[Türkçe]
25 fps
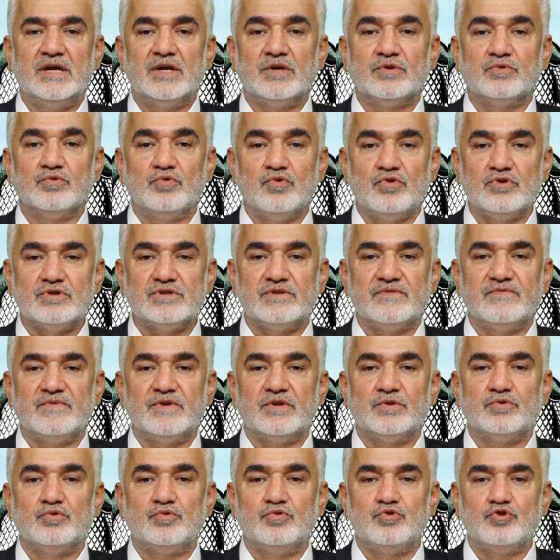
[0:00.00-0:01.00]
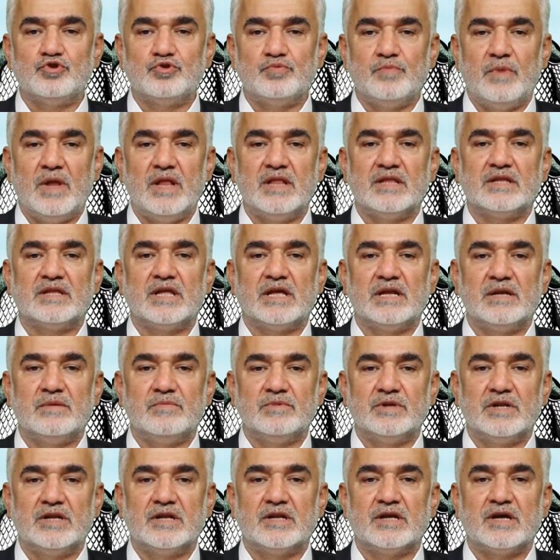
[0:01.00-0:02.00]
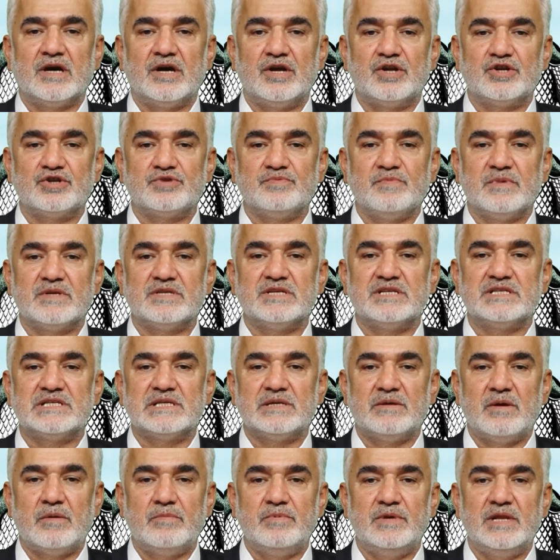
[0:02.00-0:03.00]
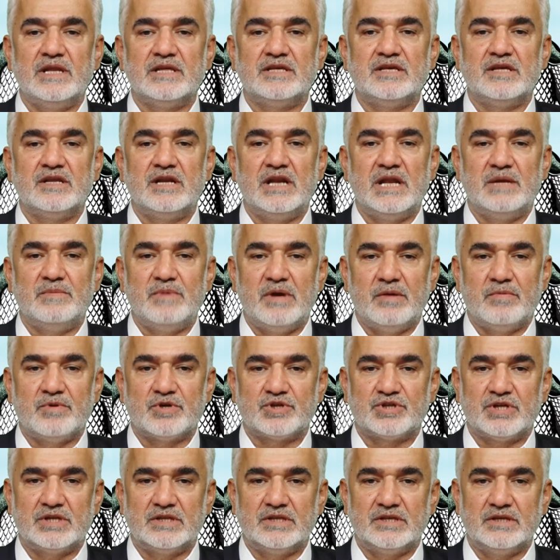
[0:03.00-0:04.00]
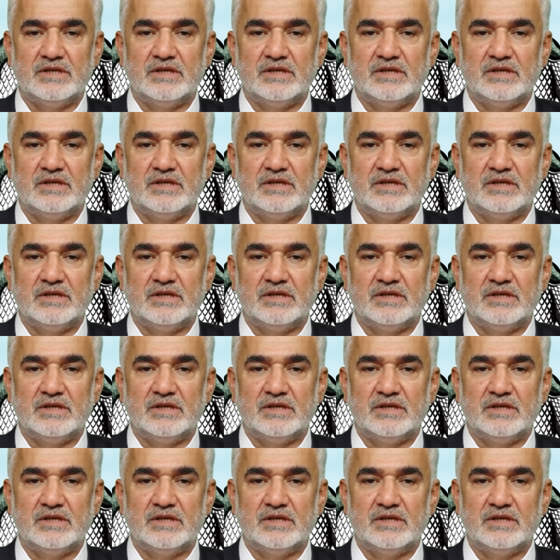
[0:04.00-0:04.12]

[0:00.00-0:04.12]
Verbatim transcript: dost ve düşman tanımının karışması sebebiyle gerilemeye başladı.